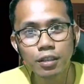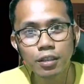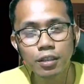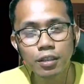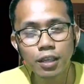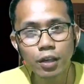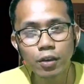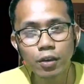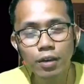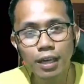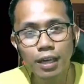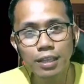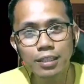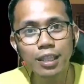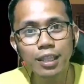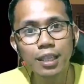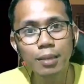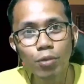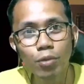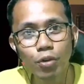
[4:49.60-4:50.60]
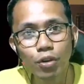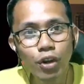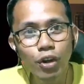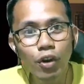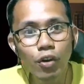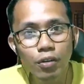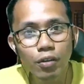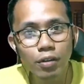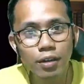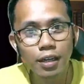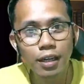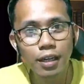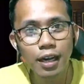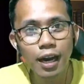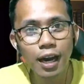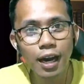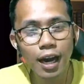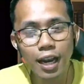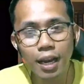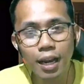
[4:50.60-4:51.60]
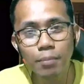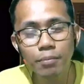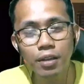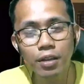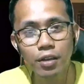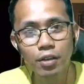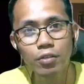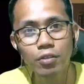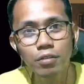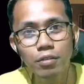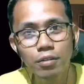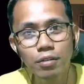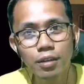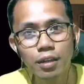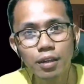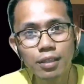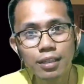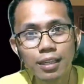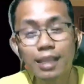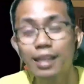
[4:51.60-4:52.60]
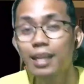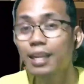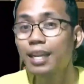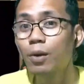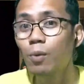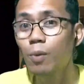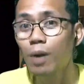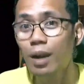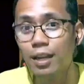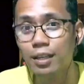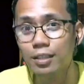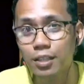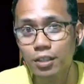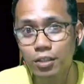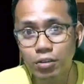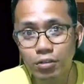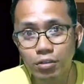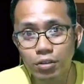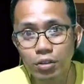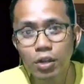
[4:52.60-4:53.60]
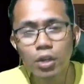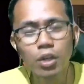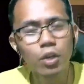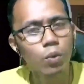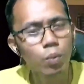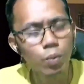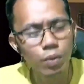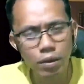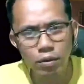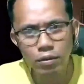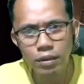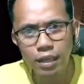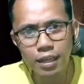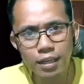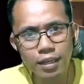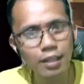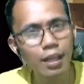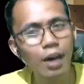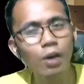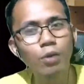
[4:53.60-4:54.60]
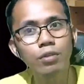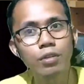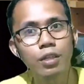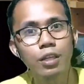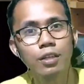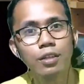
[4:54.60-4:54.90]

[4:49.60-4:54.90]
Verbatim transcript: Na yun ay sa demonyo. Alam niya yun. Naniniwala siya dun without any doubt.